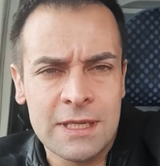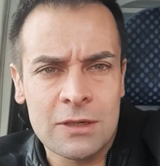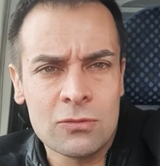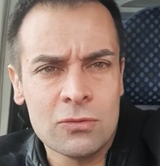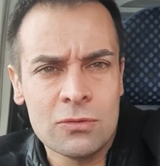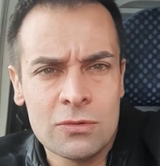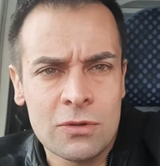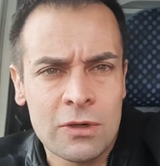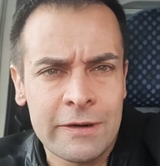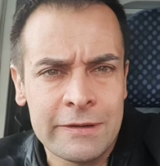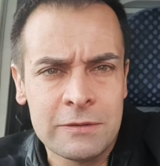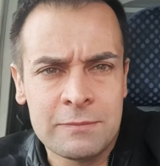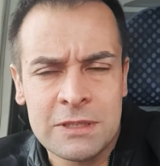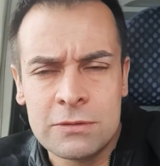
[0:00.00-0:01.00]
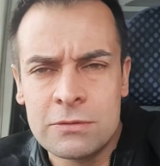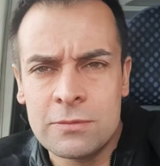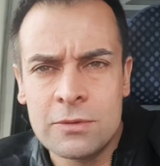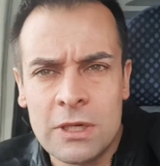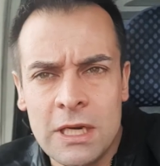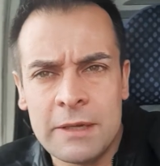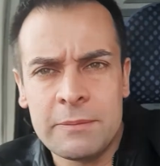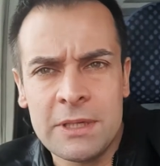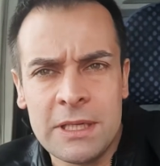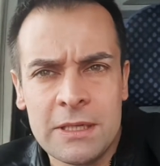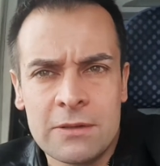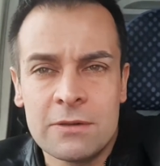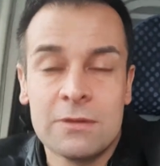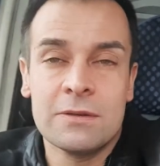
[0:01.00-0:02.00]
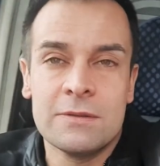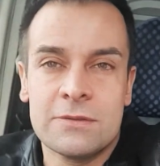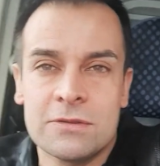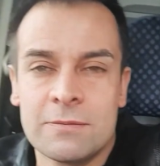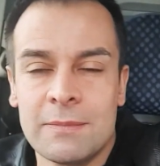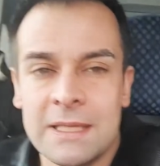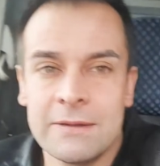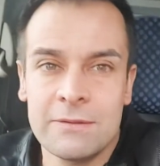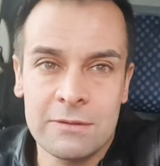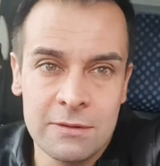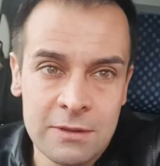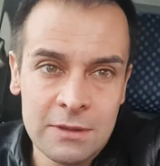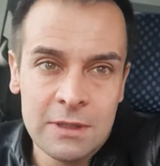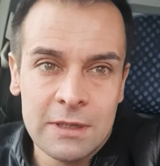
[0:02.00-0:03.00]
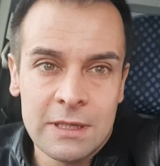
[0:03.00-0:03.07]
3-1, hanno battuto pure il nemico, insomma devono